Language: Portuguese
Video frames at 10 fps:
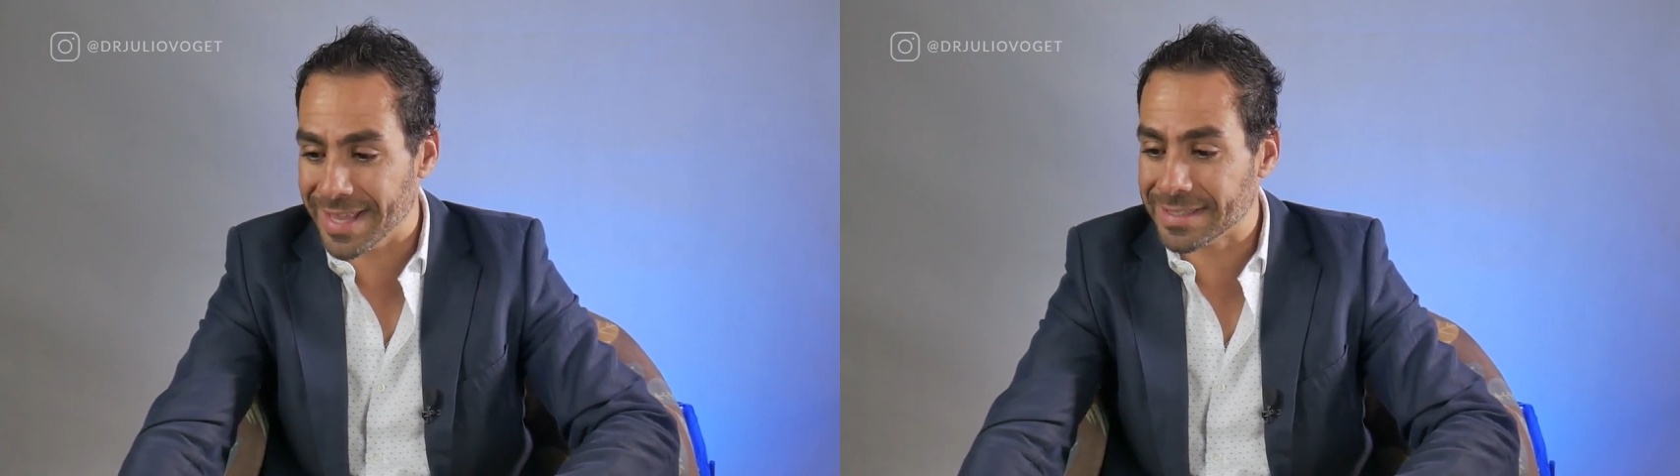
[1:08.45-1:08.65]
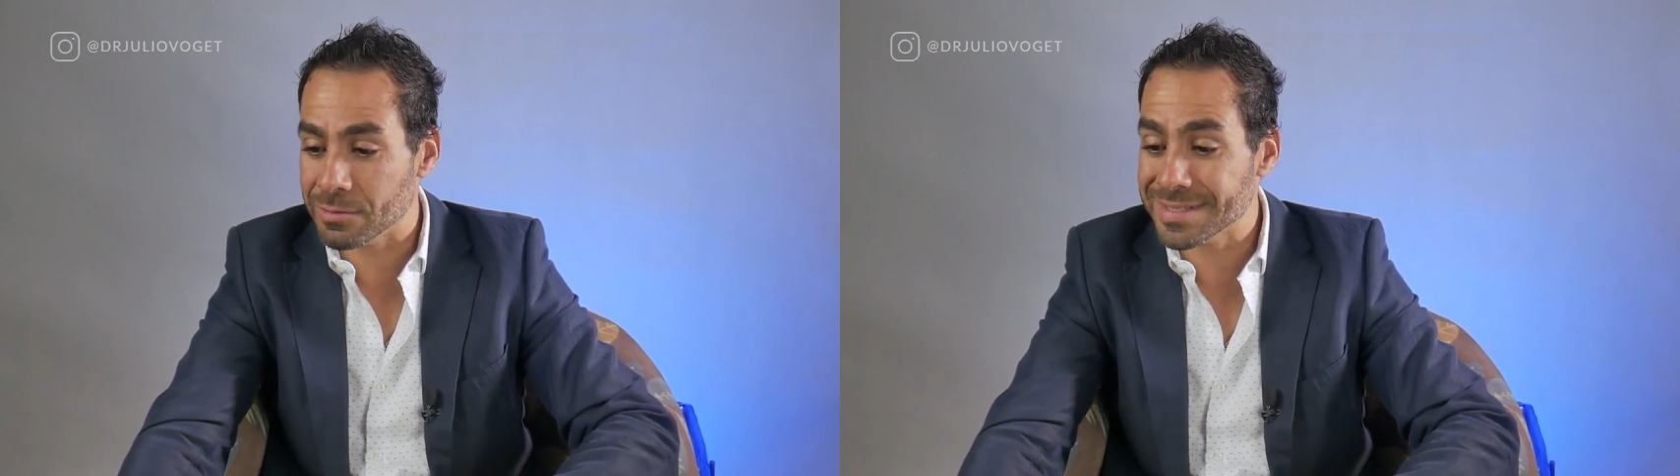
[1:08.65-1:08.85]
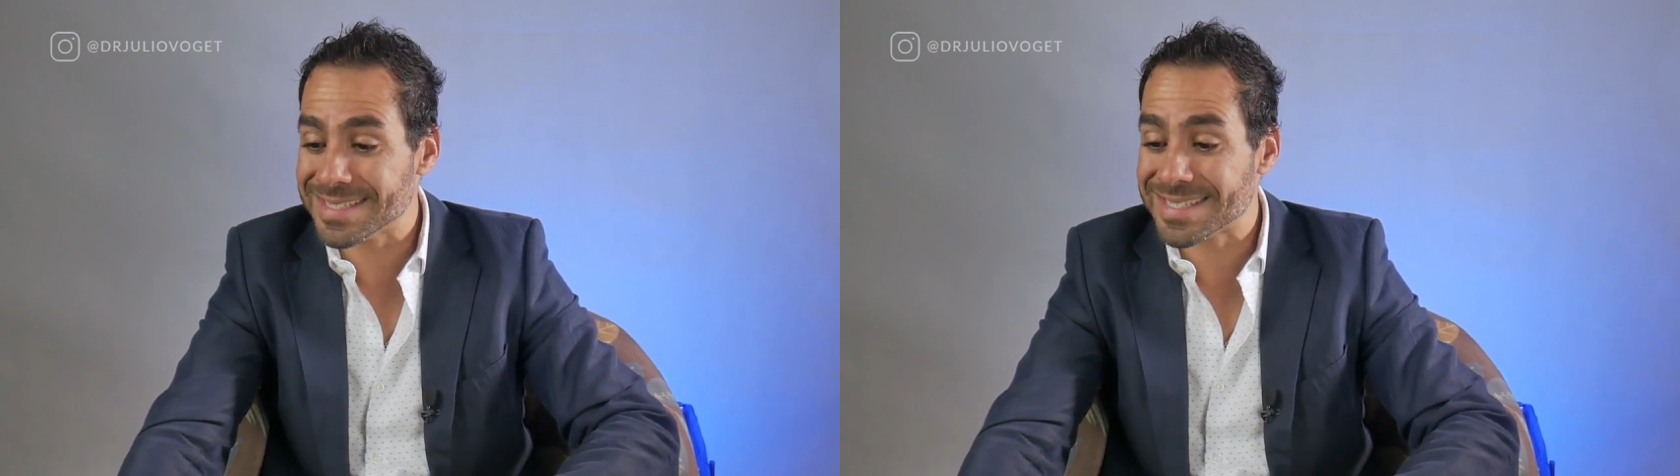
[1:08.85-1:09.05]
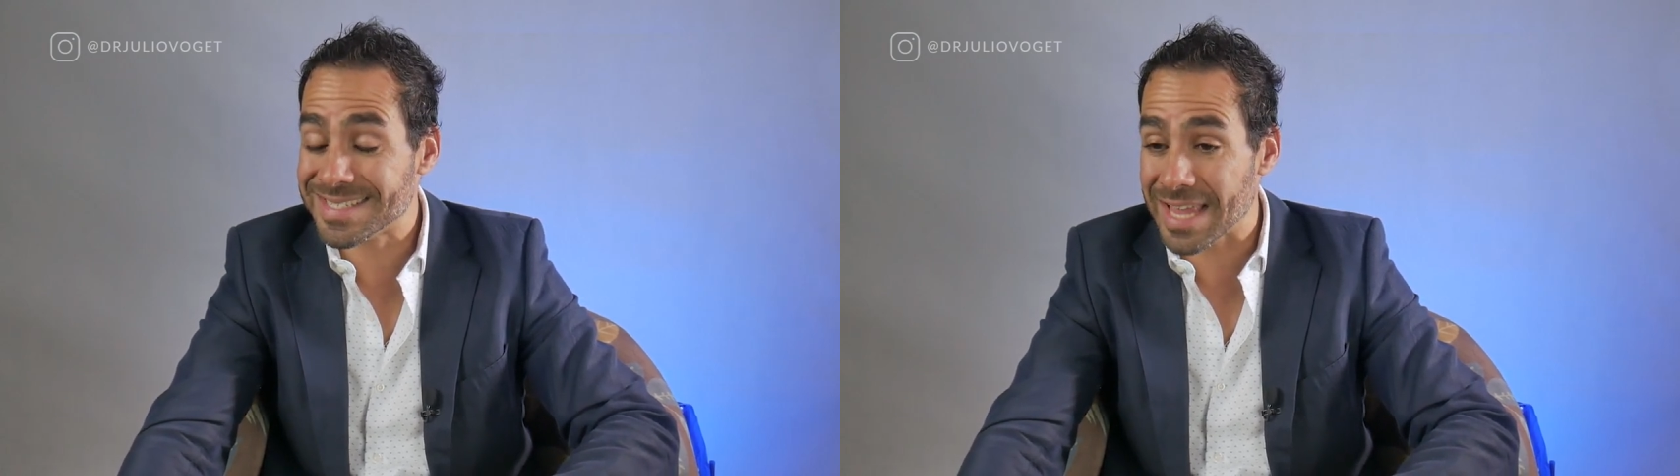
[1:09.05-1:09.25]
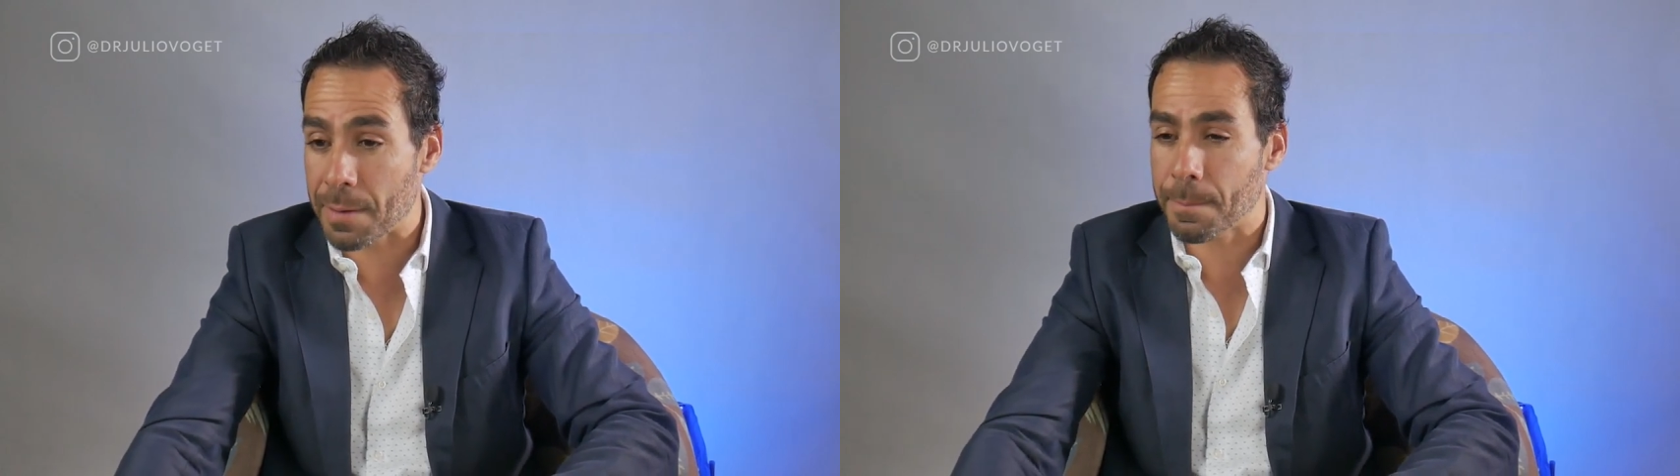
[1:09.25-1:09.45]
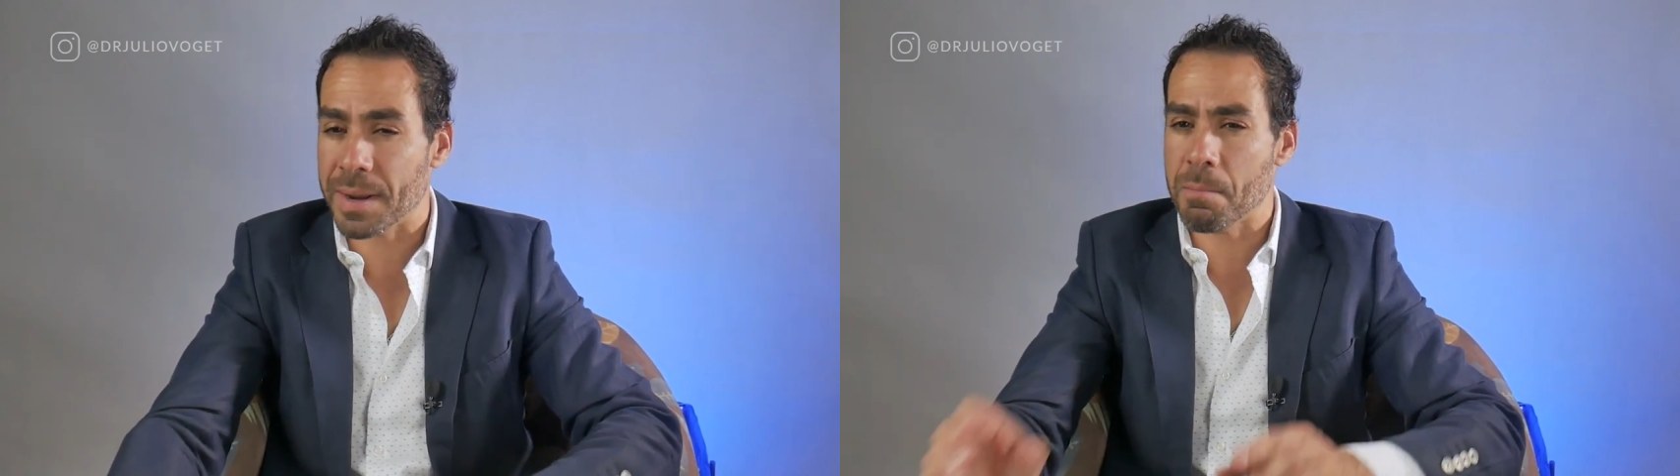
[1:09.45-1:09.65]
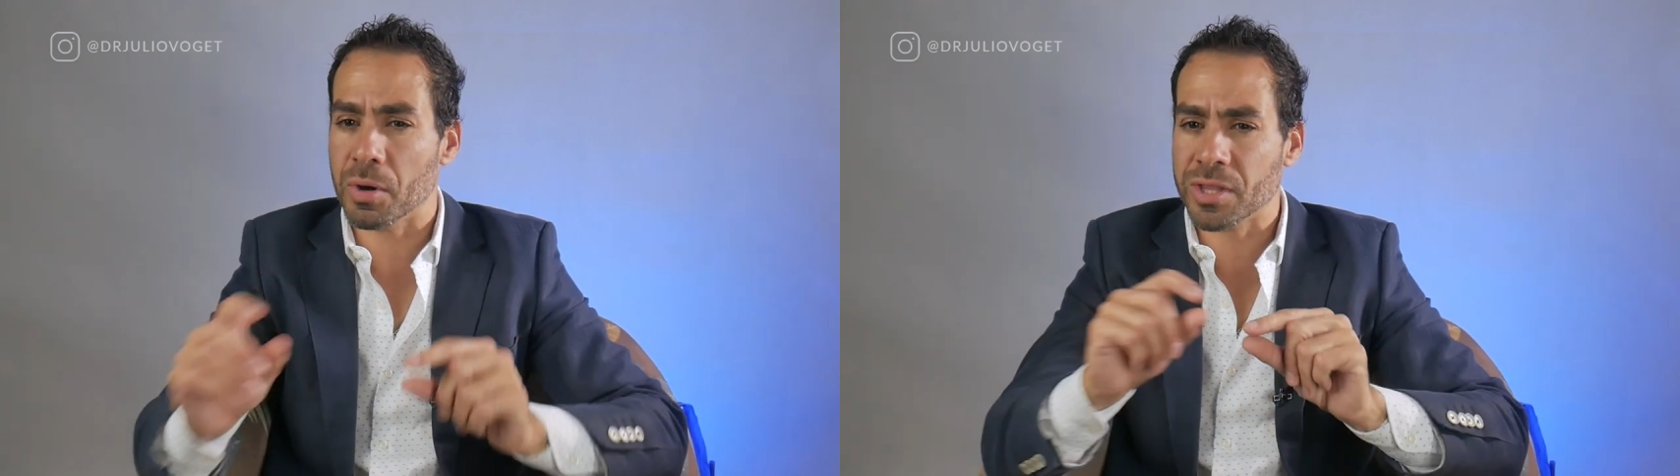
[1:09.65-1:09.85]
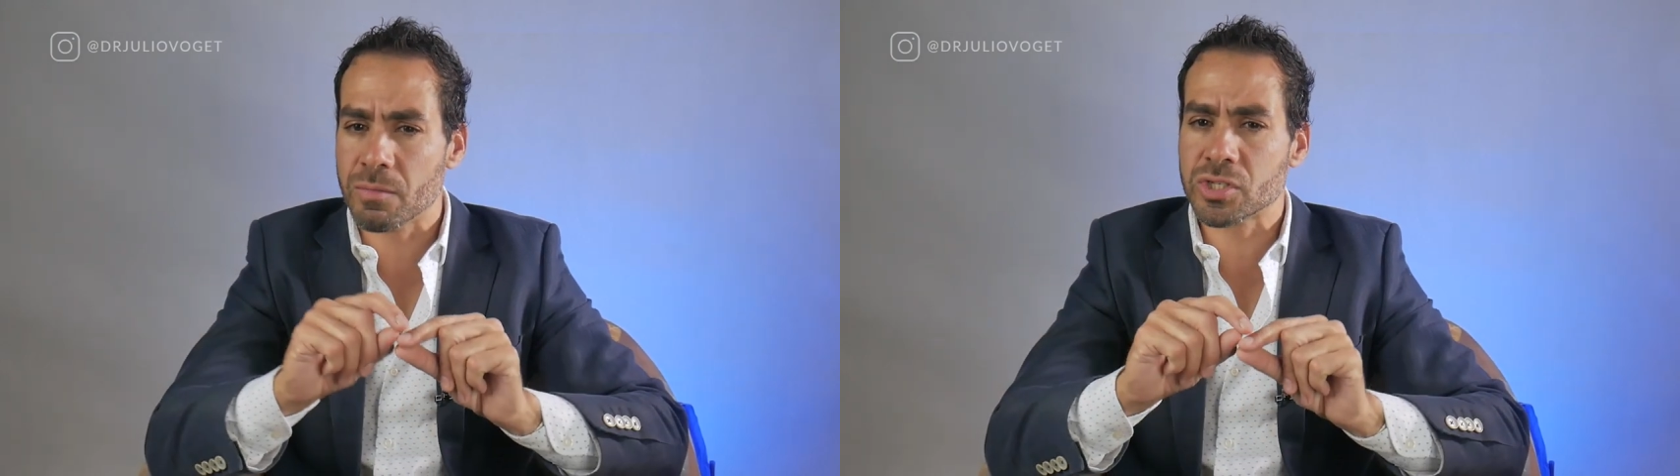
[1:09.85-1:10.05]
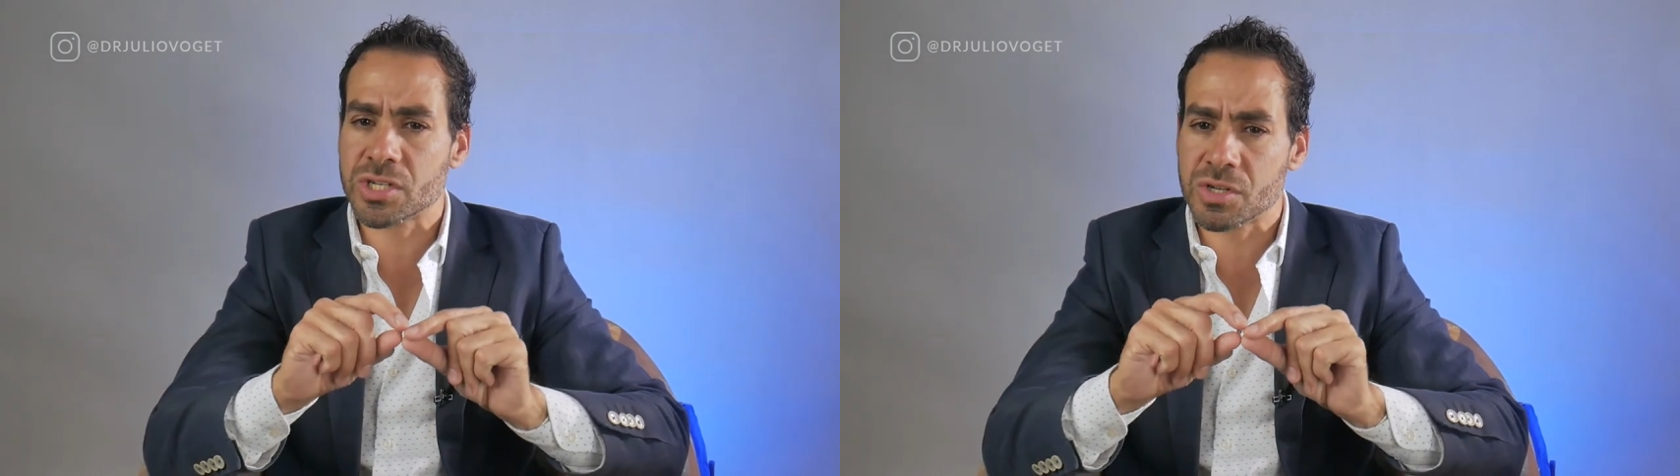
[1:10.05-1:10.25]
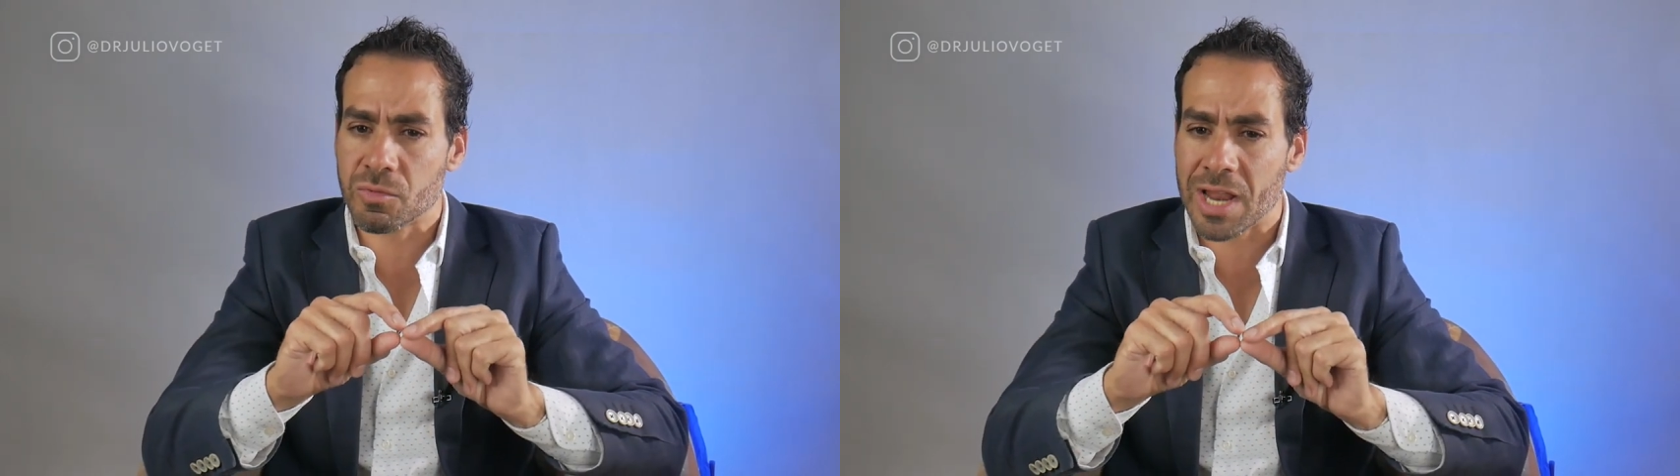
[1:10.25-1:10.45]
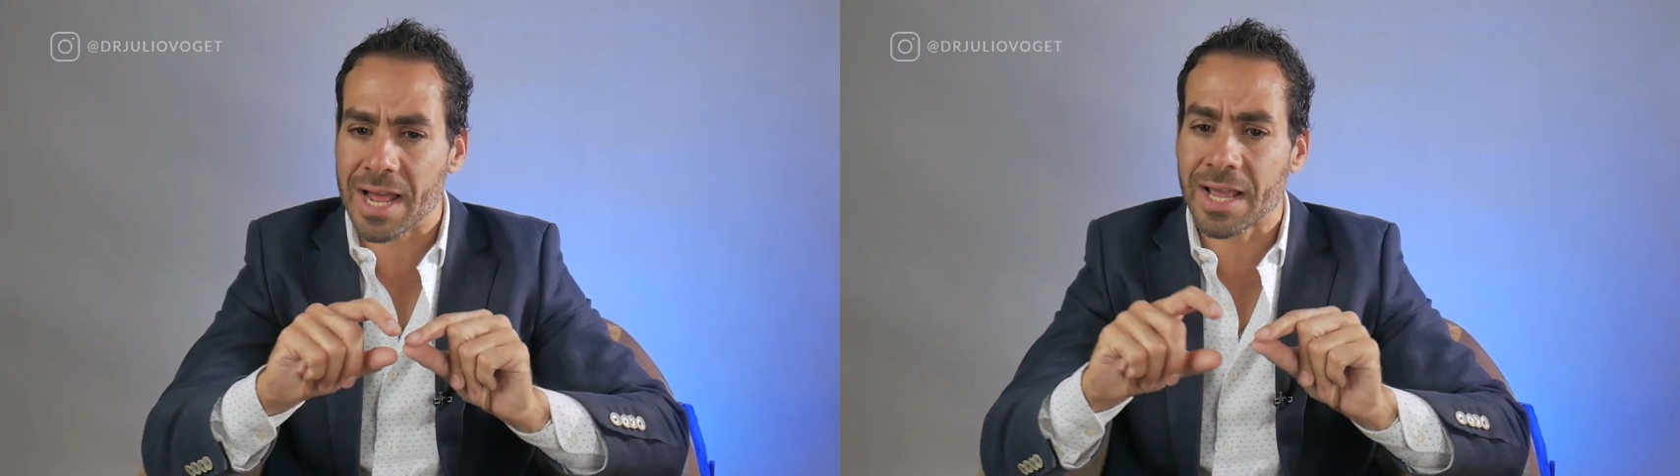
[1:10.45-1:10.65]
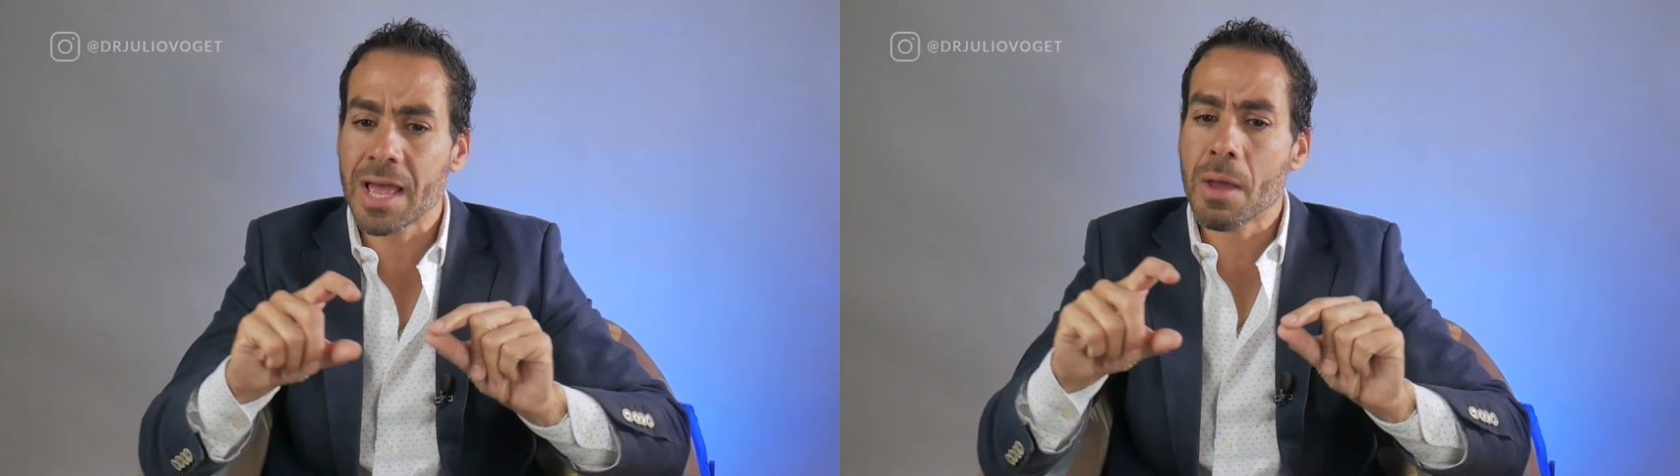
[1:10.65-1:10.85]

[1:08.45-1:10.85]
Então, sempre podemos estimular,